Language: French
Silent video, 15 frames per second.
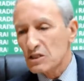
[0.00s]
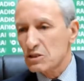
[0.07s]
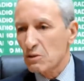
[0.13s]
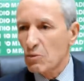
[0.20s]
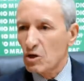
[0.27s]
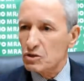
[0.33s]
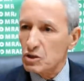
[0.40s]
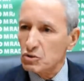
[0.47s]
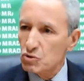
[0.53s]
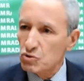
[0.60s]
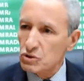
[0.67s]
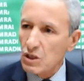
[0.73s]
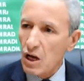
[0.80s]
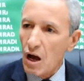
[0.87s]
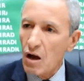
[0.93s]
C'est monté
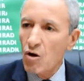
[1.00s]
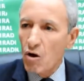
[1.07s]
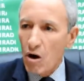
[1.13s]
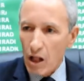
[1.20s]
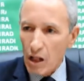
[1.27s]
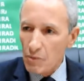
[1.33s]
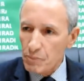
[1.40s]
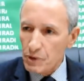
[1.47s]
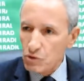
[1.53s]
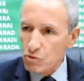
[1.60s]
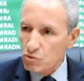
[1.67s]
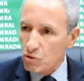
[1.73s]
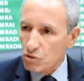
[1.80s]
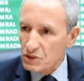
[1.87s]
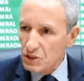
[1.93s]
jusqu'à la
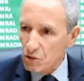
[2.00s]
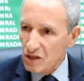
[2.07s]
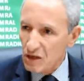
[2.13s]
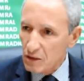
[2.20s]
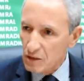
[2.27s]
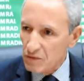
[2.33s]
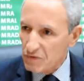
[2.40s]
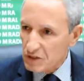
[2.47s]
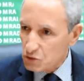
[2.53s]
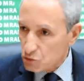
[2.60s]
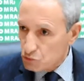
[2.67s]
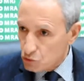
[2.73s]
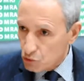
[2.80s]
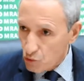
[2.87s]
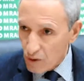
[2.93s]
période quand il y a eu l'invasion
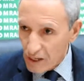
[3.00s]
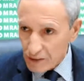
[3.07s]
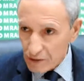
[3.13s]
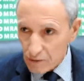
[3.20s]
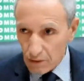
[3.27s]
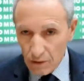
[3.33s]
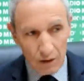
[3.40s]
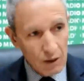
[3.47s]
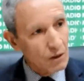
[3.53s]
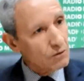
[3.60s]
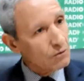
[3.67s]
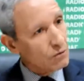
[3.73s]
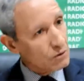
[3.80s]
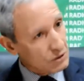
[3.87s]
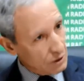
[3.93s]
du Koweït. Euh,
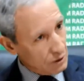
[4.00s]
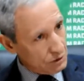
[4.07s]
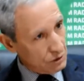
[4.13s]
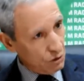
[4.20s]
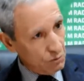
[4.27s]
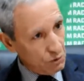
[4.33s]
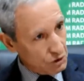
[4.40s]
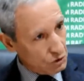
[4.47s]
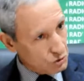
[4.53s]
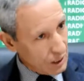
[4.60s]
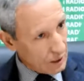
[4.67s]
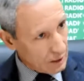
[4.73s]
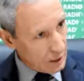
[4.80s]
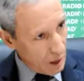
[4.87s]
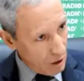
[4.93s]
donc c'est remonté jusqu'à
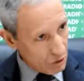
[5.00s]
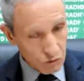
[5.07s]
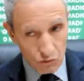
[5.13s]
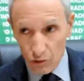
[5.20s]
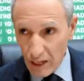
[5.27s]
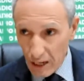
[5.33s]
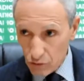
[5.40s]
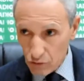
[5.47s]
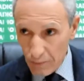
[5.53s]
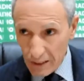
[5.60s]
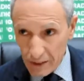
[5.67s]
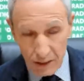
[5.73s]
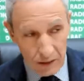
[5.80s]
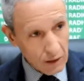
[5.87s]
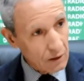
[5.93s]
40 dollars le
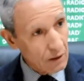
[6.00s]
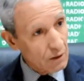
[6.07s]
baril.